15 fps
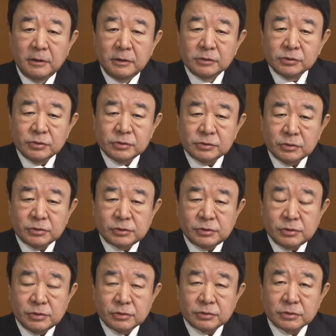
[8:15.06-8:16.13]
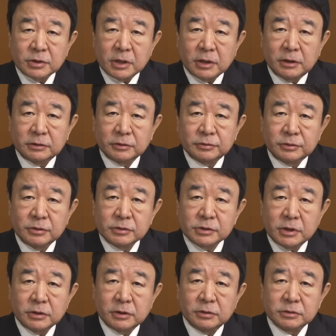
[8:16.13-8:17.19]
そうすると中国の抱えた不良
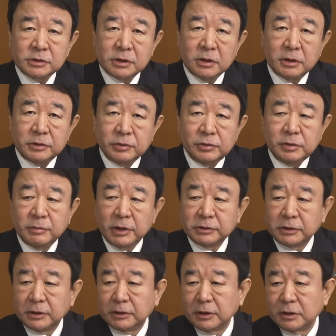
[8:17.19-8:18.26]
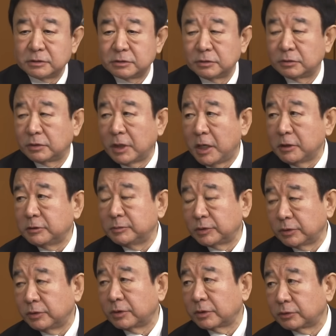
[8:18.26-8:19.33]
債権のツケが日本に回ってきたりするって悪夢
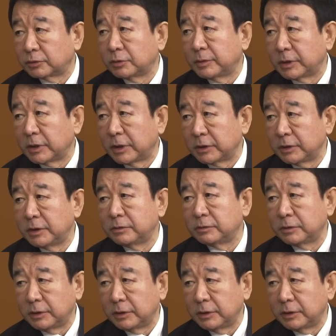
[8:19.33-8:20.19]
のようなことまでありえるん